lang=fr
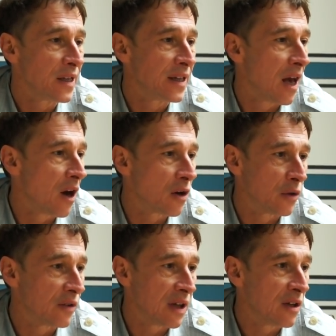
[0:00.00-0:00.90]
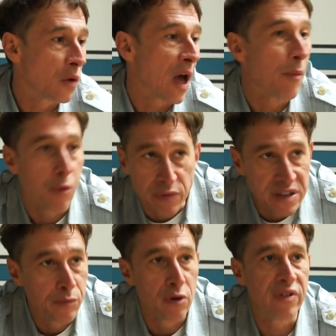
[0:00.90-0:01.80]
Il y a un côté, donc un
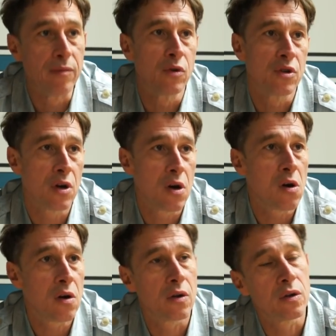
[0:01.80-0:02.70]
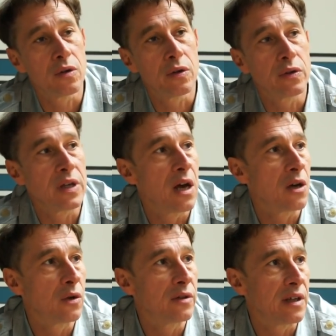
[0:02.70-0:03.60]
petit peu film de genre, euh, il y a
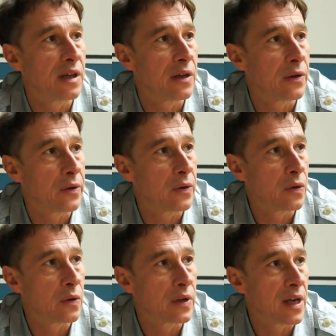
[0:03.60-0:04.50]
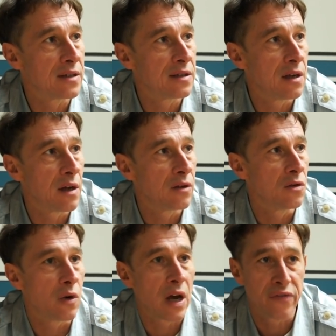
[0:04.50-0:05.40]
un côté euh, quasi
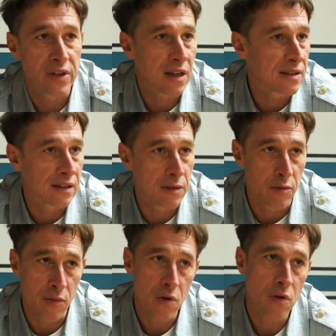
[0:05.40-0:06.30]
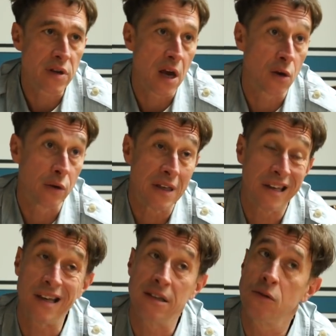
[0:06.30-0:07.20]
ethnographique à certains moments, il y a un côté
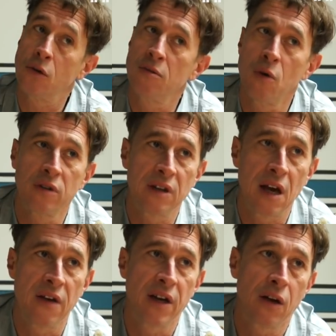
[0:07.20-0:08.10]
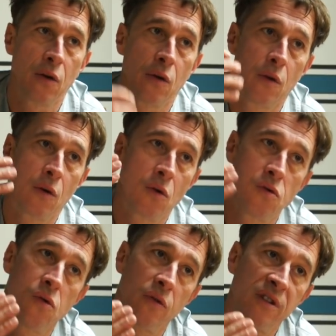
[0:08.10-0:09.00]
quasi documentaire avec le
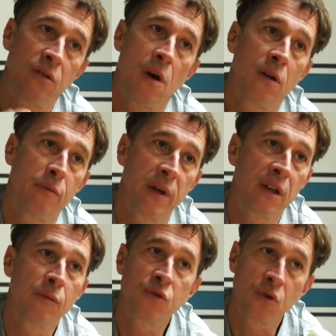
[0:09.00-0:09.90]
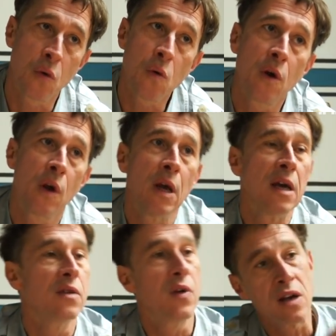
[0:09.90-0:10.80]
cours d'histoire de Patrick Boucheron.
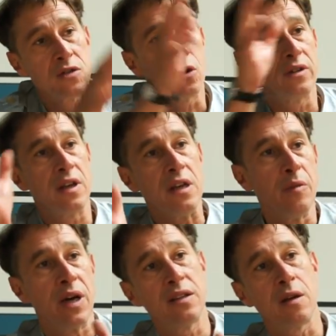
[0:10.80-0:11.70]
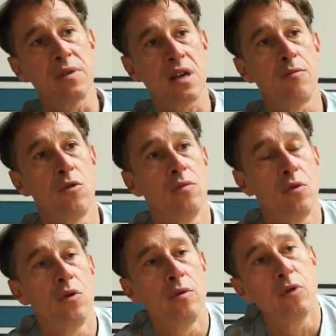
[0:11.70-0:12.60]
Voilà, ce côté hybride comme ça
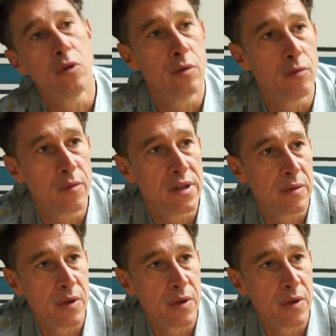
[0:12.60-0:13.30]
me, plaisait